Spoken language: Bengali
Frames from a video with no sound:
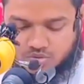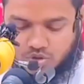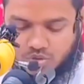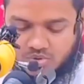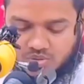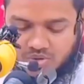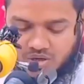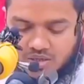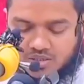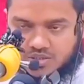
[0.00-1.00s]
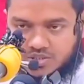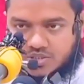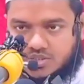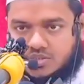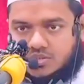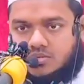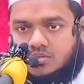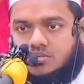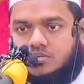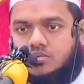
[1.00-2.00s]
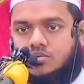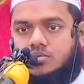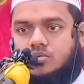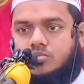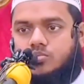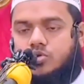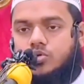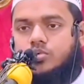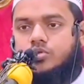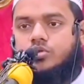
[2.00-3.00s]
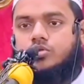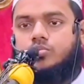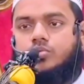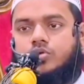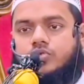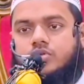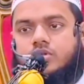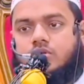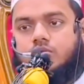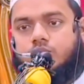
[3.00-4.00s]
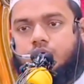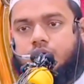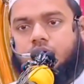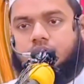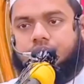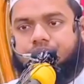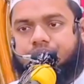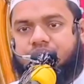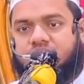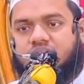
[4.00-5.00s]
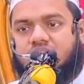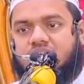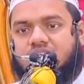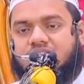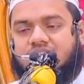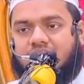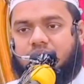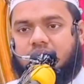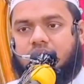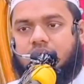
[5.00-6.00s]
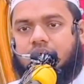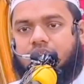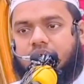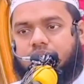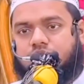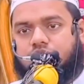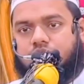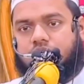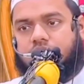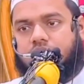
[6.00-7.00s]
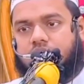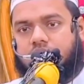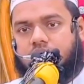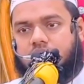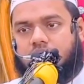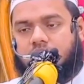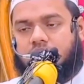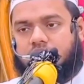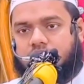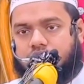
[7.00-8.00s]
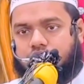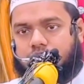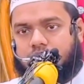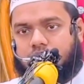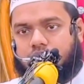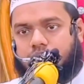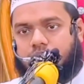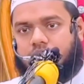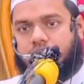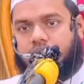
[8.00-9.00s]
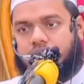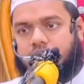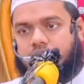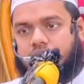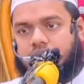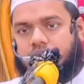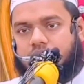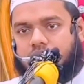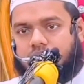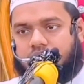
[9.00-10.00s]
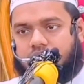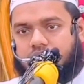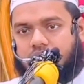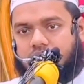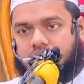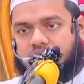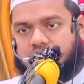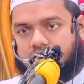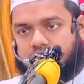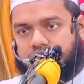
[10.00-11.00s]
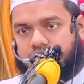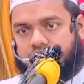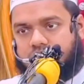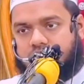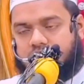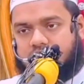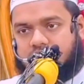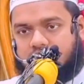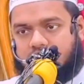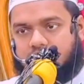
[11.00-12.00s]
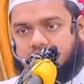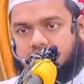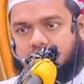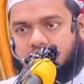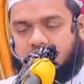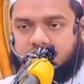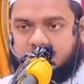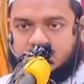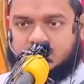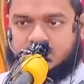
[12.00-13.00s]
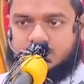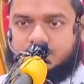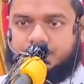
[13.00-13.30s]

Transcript: চলমান বাংলাদেশের পরিবর্তিত পরিস্থিতির উপরে ইসলামী খেলাফা বিষয়ে আমরা একটি জুমার খুদ্া বাইতুল হামদ জামে মসজিদে দিয়েছিলাম রাজশাহীতে